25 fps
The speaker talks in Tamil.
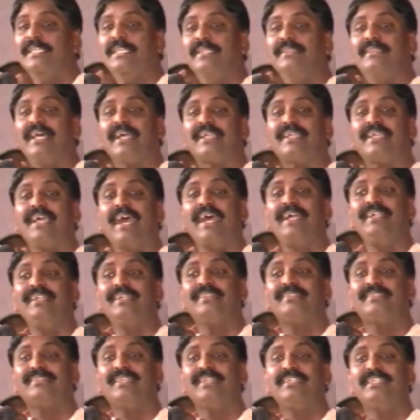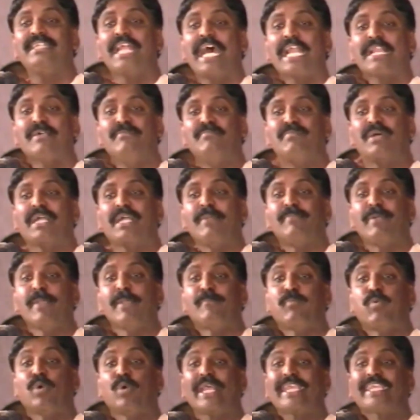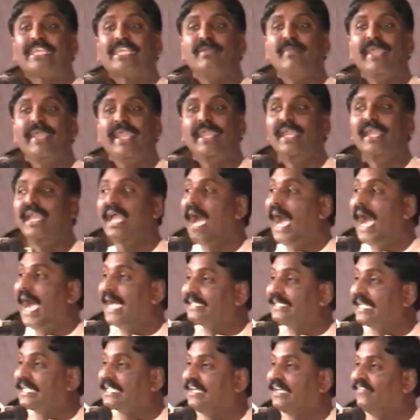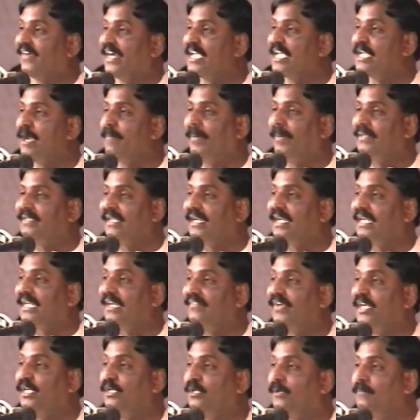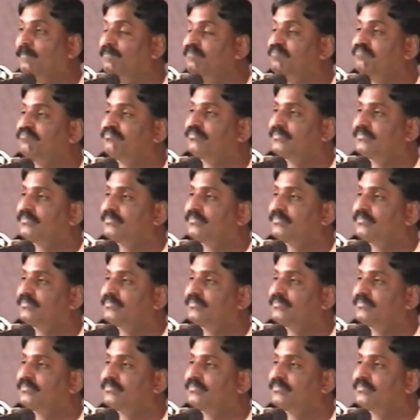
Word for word: இந்த கழுத்து நரம்புகள் இப்படி புடைக்குமே அதற்கு வழங்கப்பட்டிருக்க வேண்டும்